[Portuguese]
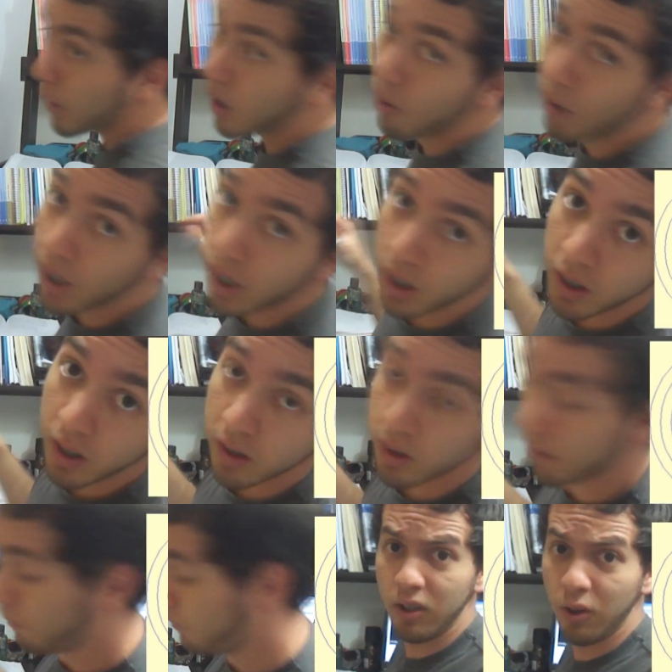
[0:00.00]
pegar uma
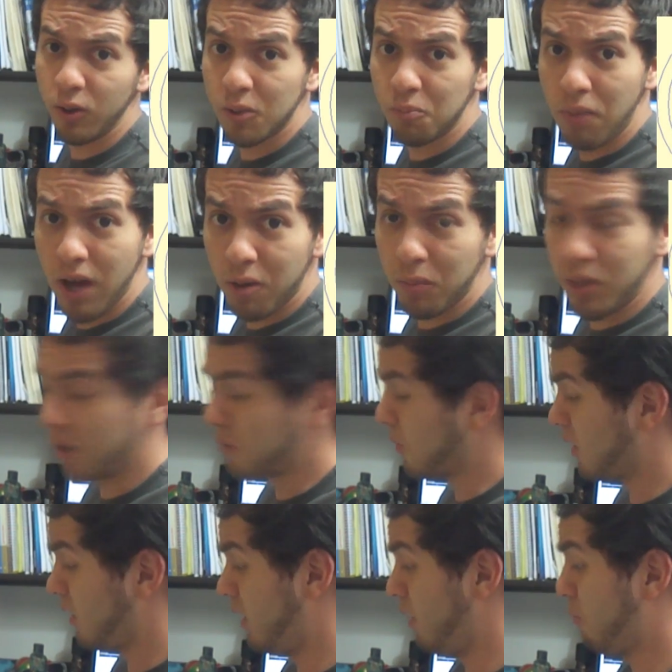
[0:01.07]
caneta e eu espero mesmo
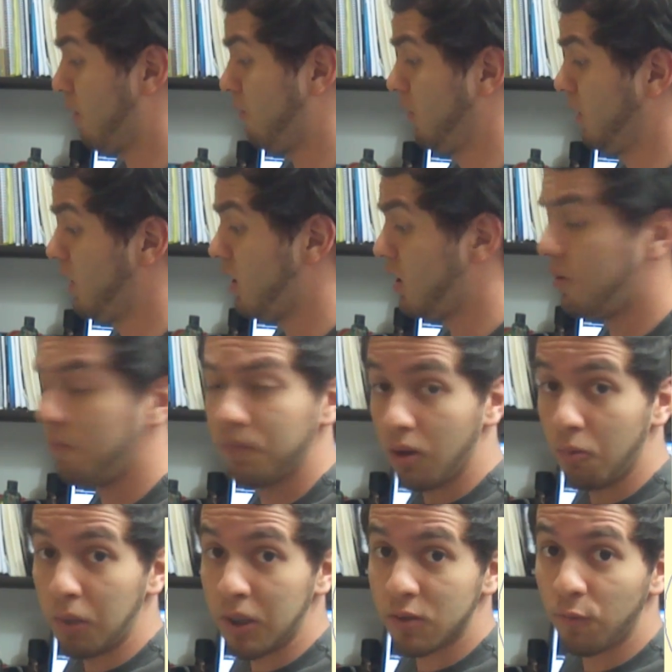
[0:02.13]
que dê para ver daí,
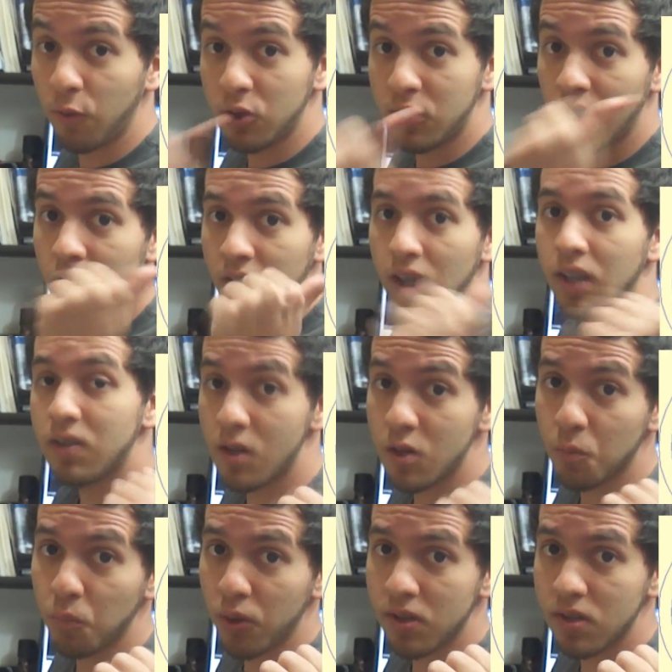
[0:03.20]
mas eu vou seguir essa
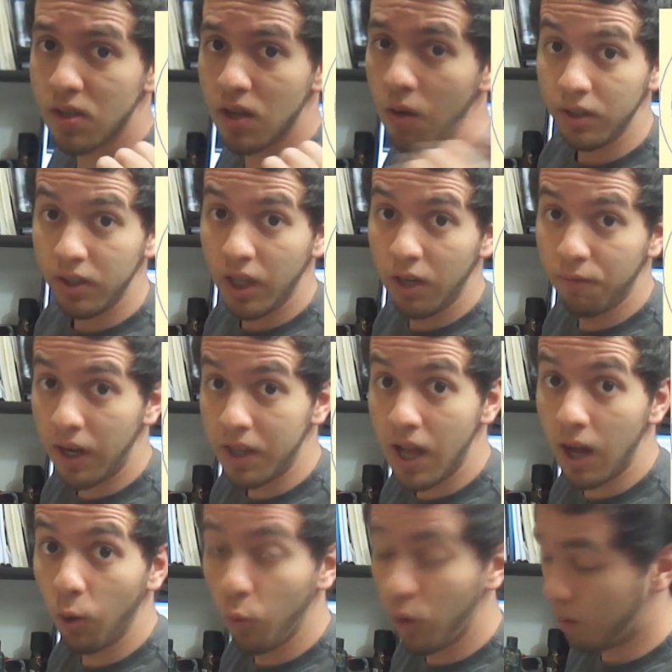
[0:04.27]
disposição. E ele vai
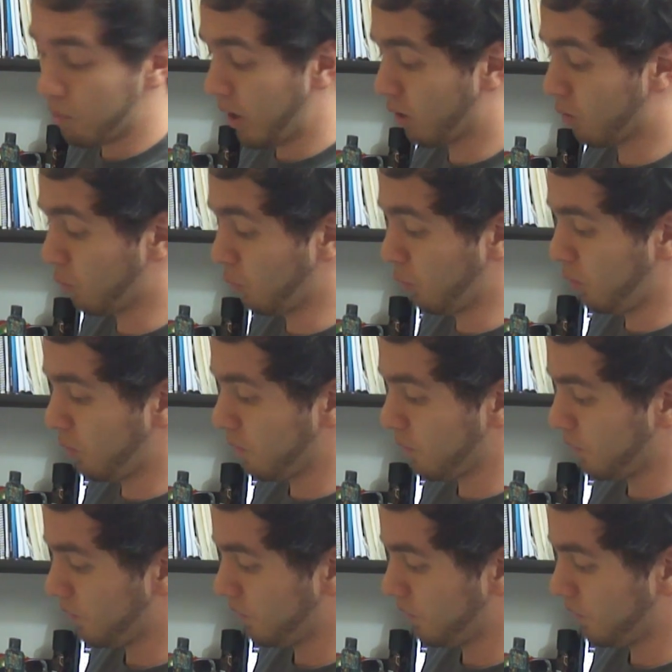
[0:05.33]
da Lua a Mercúrio.